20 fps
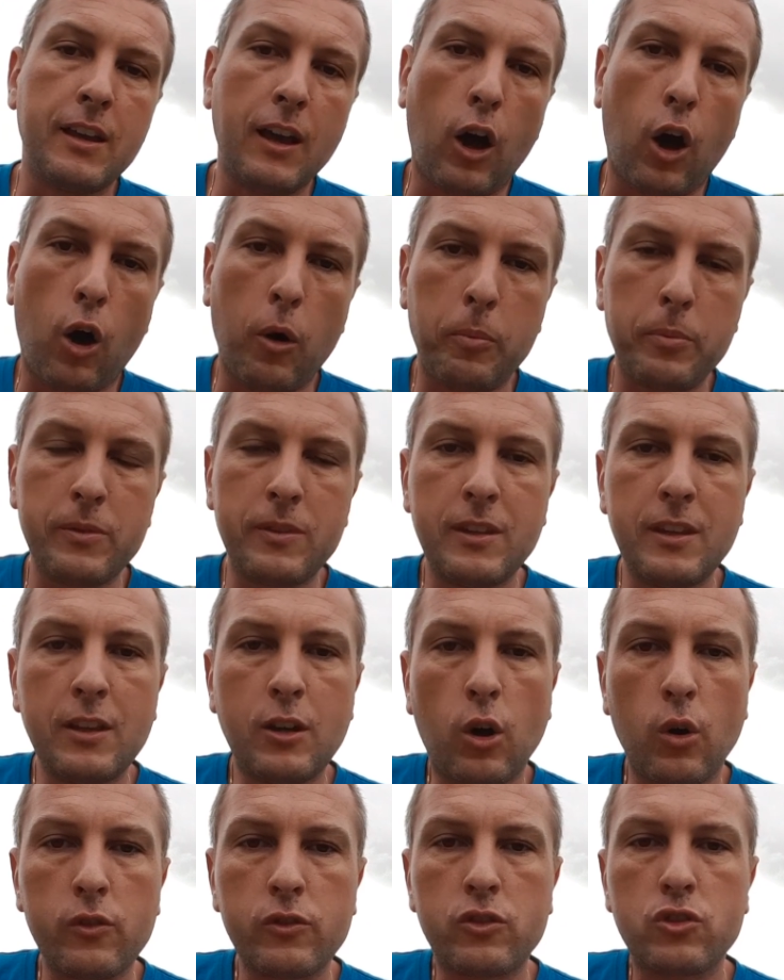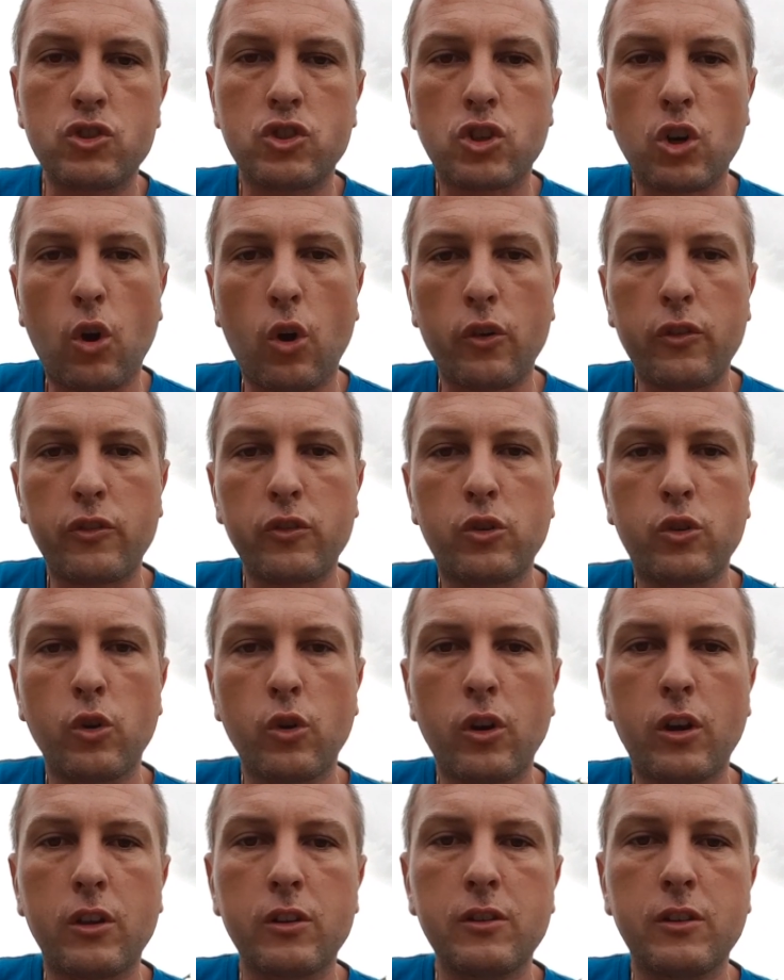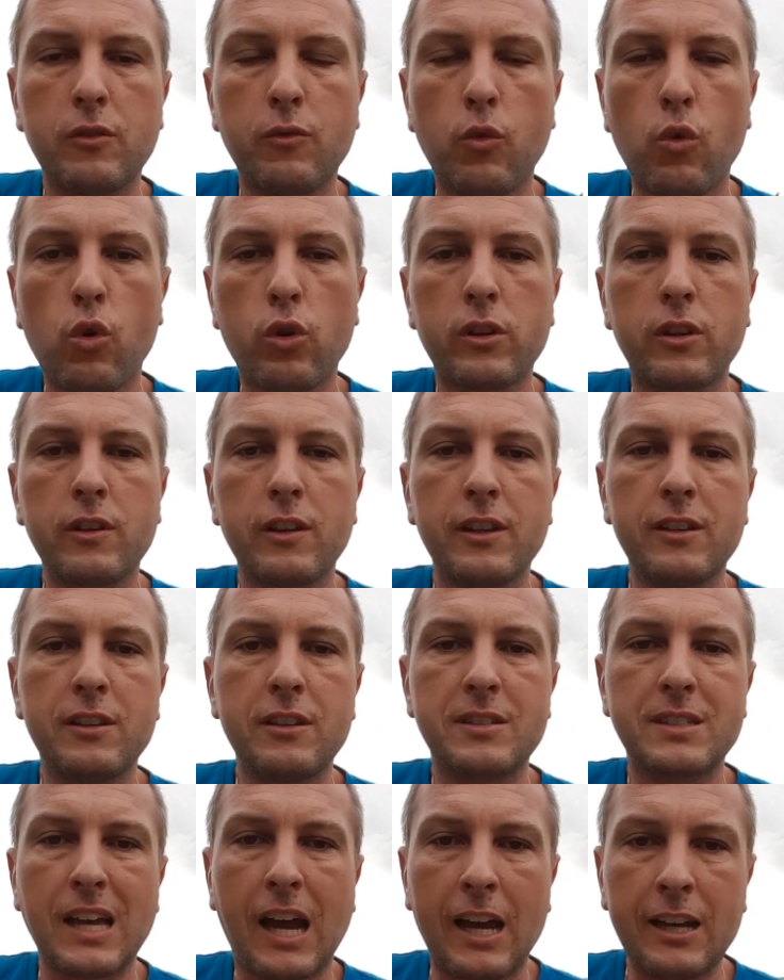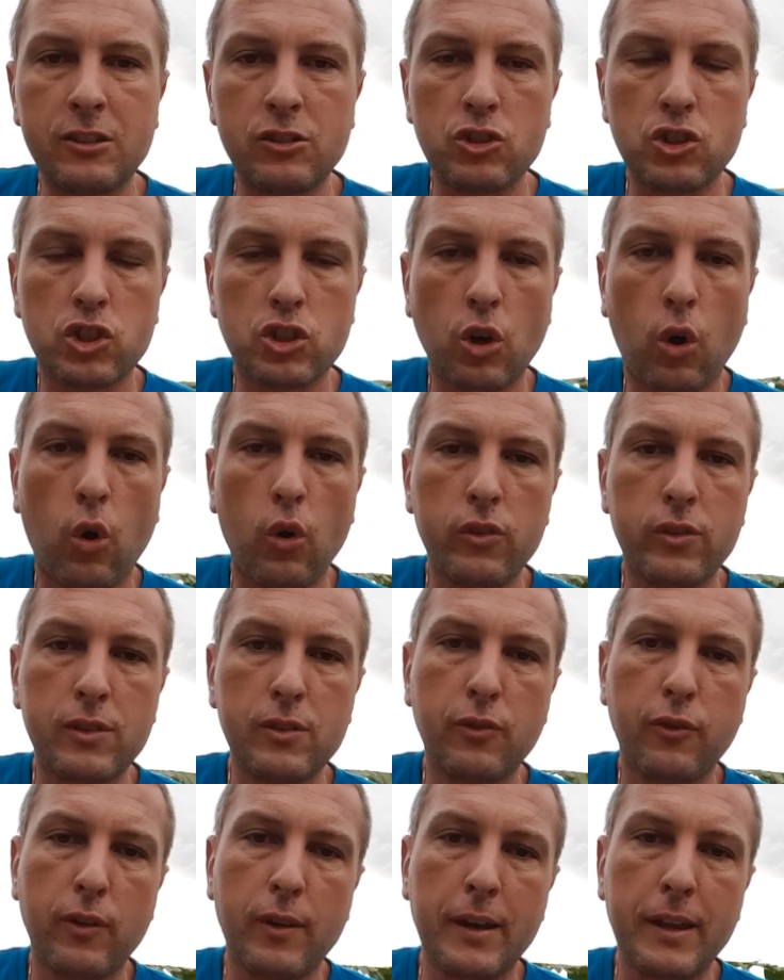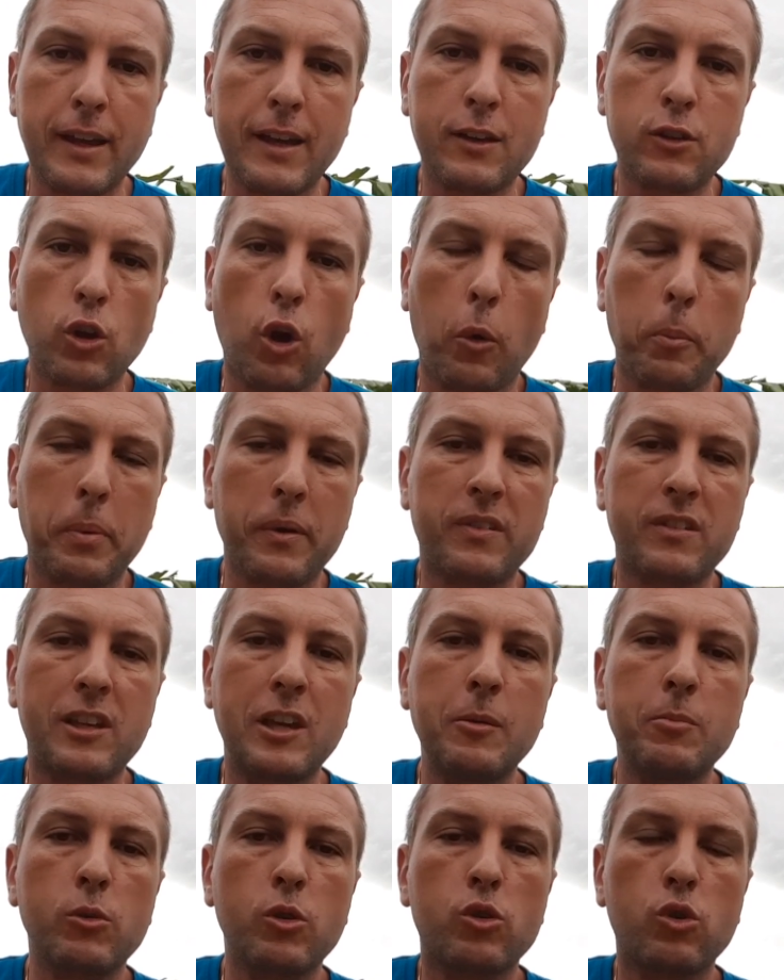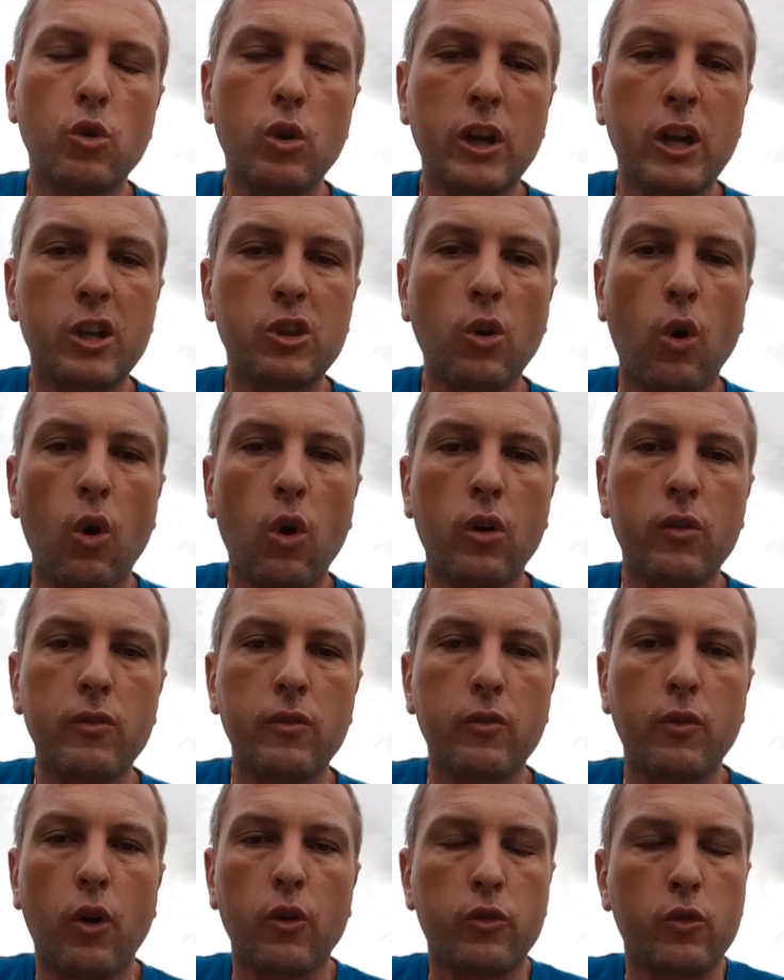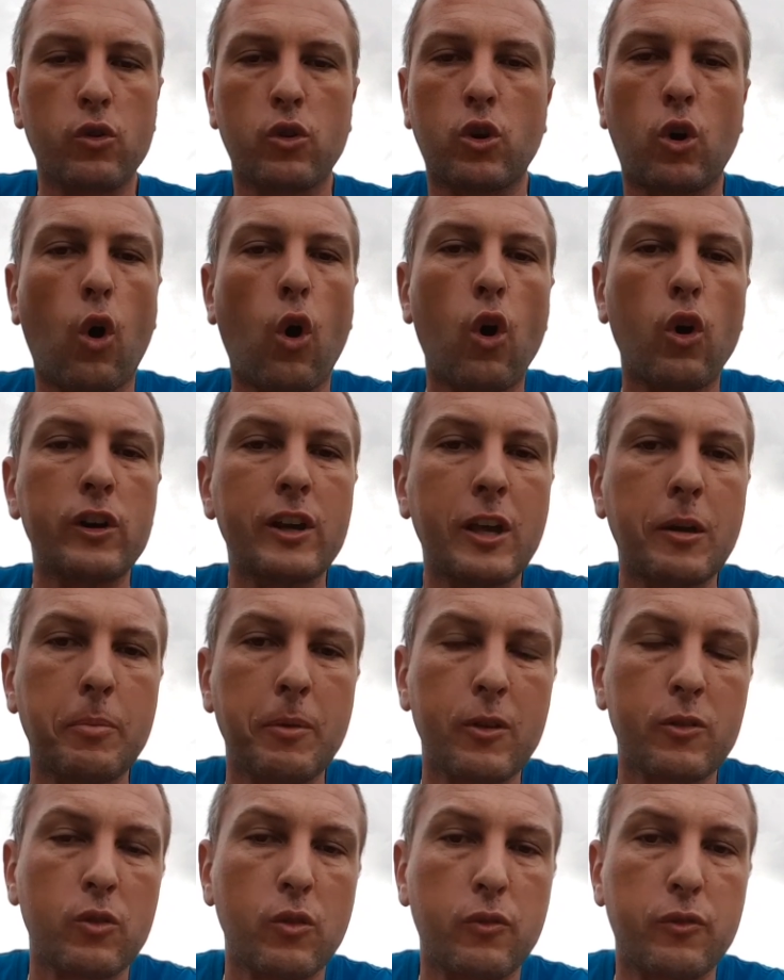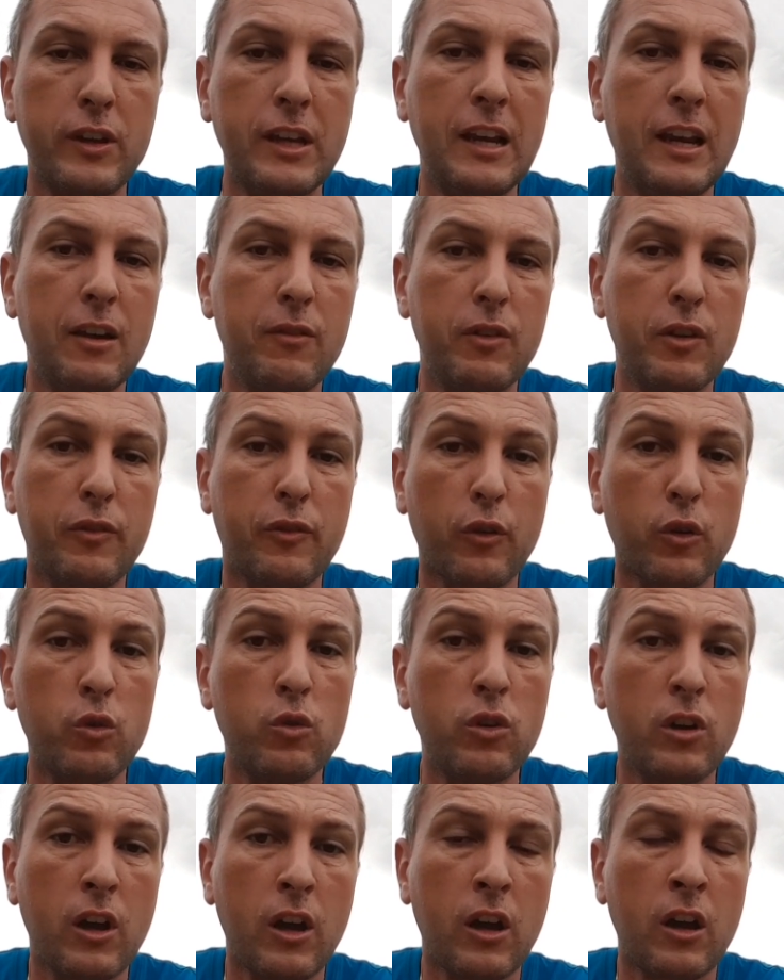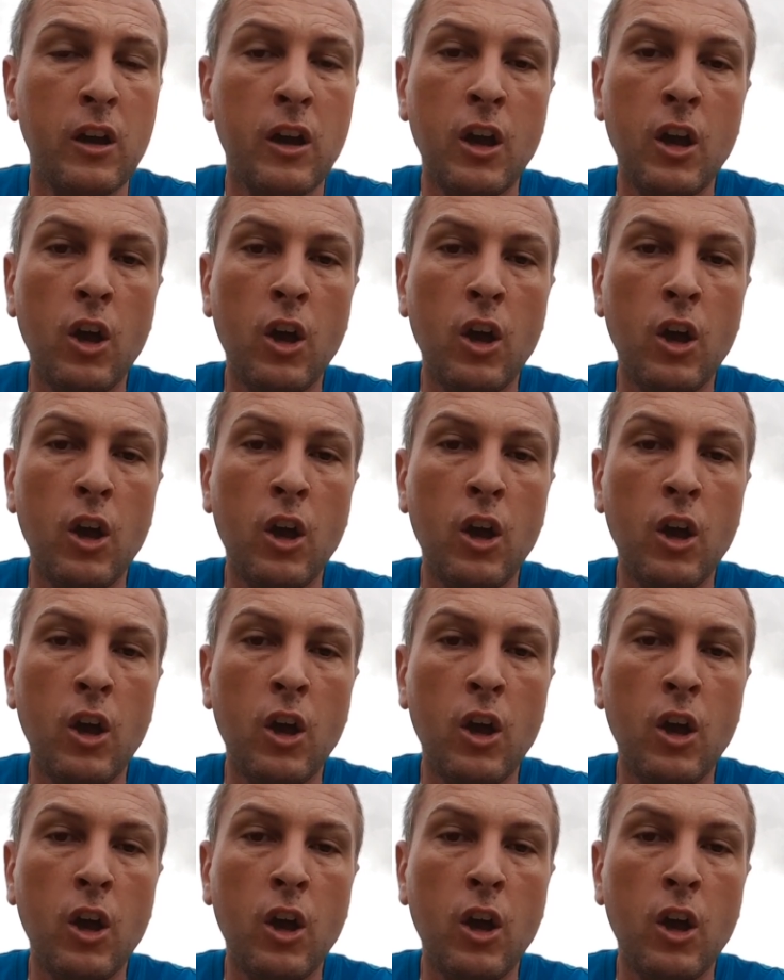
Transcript: haben die ganzen Straßenküchen, die wurden in die Seitenstraßen verlegt, aber es gibt natürlich nach, also gar nicht mehr so viele wie früher.